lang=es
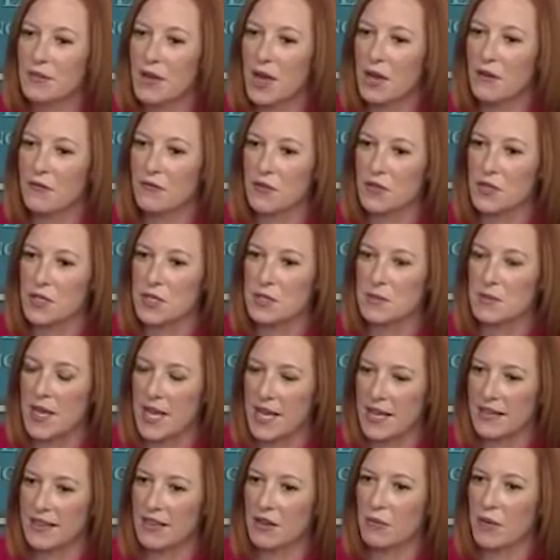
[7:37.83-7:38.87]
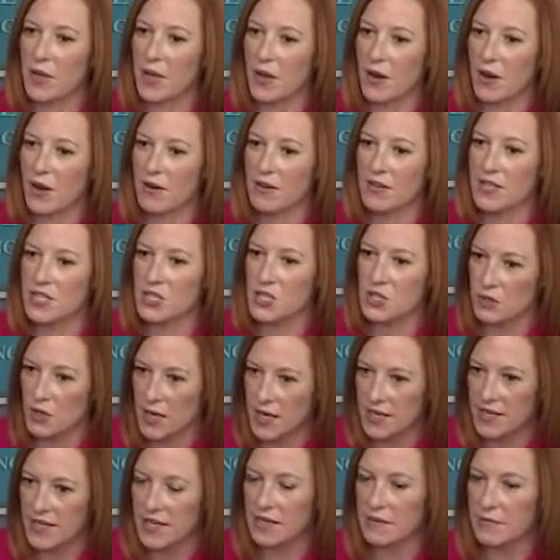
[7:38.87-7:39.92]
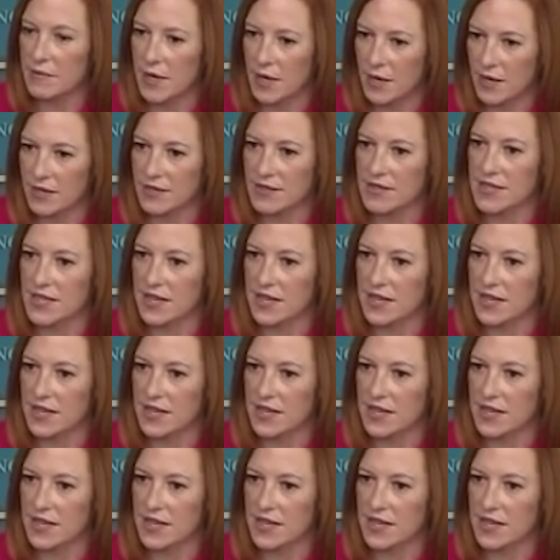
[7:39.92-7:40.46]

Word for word: out for saying that we are stranding Americans in